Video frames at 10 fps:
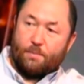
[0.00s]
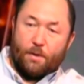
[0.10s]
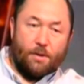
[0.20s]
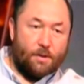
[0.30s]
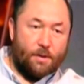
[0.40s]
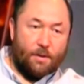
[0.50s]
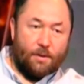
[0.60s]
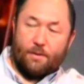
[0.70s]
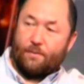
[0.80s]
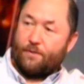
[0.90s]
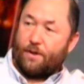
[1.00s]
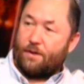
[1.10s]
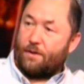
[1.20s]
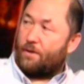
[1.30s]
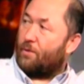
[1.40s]
смелости
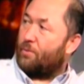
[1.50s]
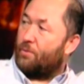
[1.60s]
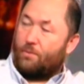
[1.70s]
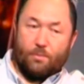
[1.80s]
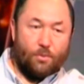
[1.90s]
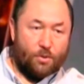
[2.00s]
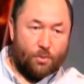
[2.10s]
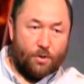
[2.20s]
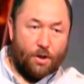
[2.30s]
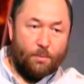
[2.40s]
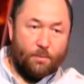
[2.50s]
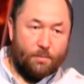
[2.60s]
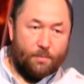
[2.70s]
взяться за такую острую тему. Это